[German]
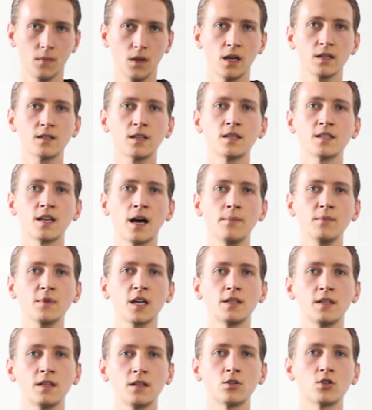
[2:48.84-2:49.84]
Insgesamt
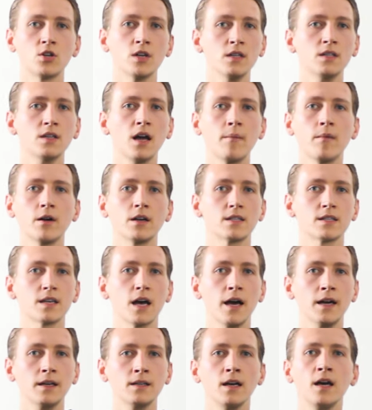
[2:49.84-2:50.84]
hat die Geschichte aber
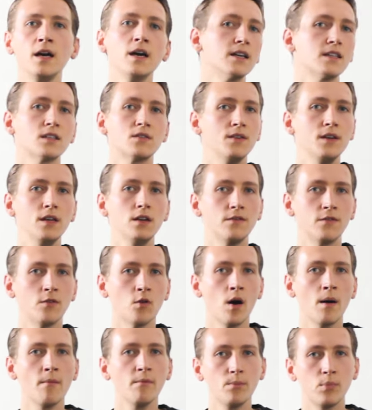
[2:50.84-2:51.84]
gezeigt, dass viele
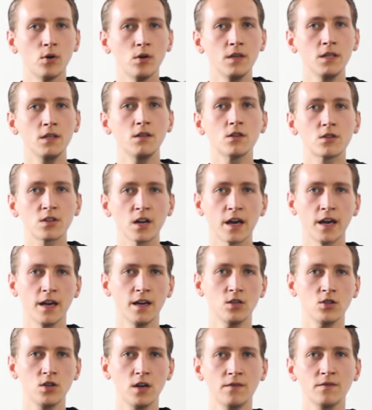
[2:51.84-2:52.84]
Formen politischer
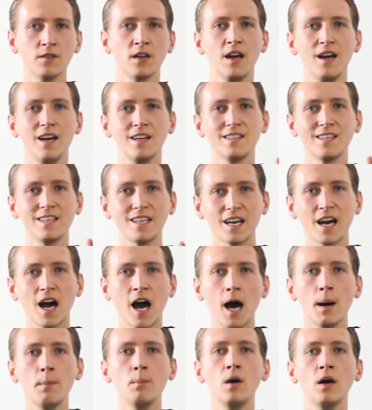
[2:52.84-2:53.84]
Herrschaft den
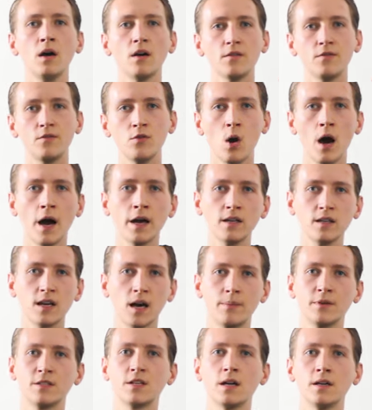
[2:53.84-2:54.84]
Rahmen für eine
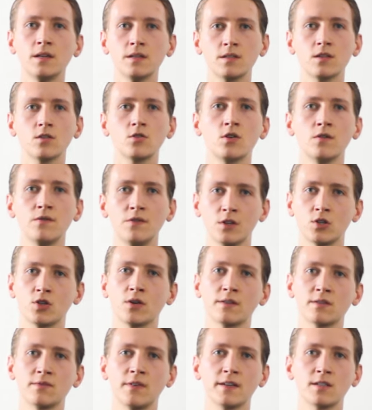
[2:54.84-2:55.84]
kapitalistische
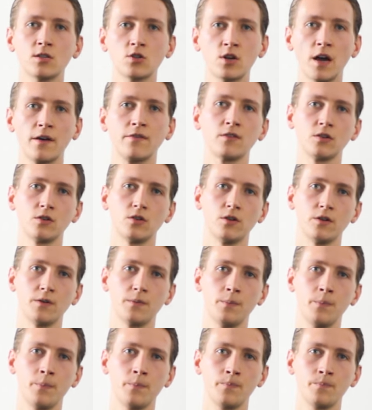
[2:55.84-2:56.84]
Wirtschaftsweise schaffen
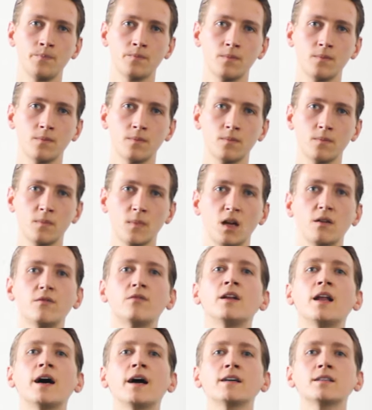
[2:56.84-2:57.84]
können.
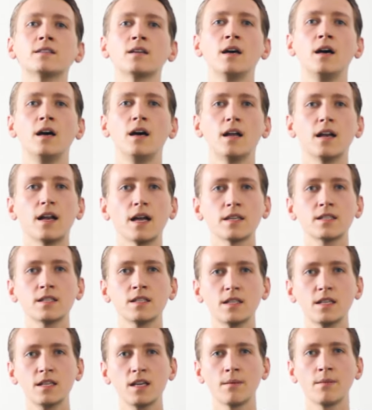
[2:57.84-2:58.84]
Vielleicht
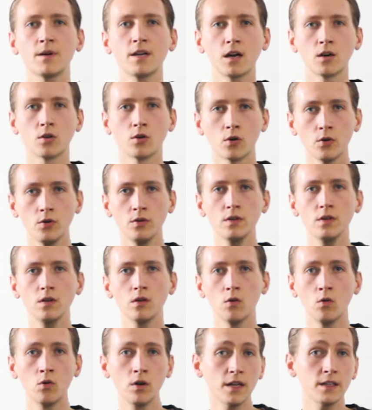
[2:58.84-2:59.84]
lassen sich aber ja
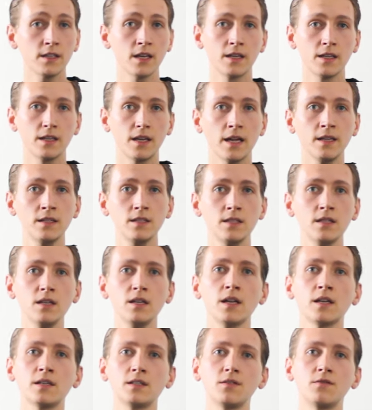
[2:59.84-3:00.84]
Gründe oder Tendenzen
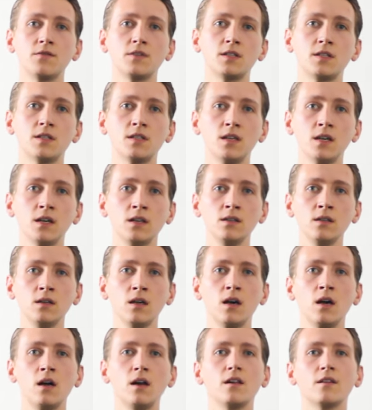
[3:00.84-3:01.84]
identifizieren,
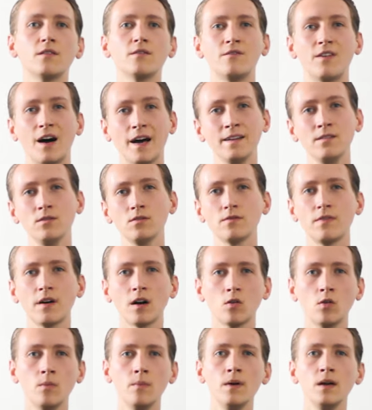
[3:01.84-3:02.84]
wann und
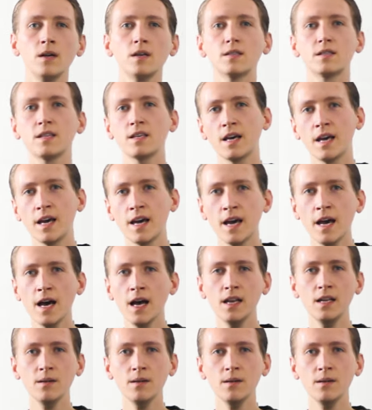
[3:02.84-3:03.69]
warum sich eher